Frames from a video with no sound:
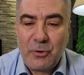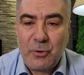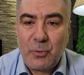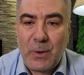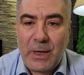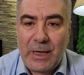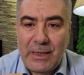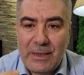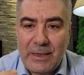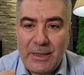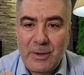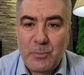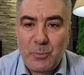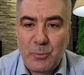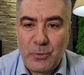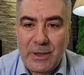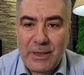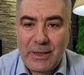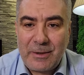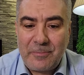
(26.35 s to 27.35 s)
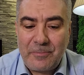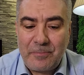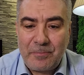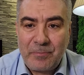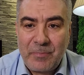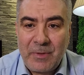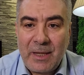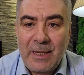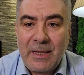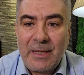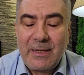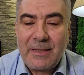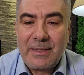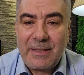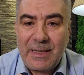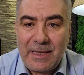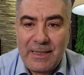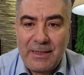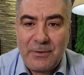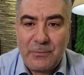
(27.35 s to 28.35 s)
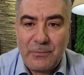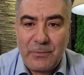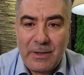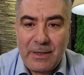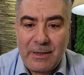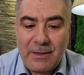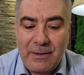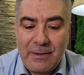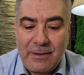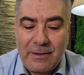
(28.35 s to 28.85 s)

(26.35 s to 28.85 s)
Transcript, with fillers: يعلمنا كيف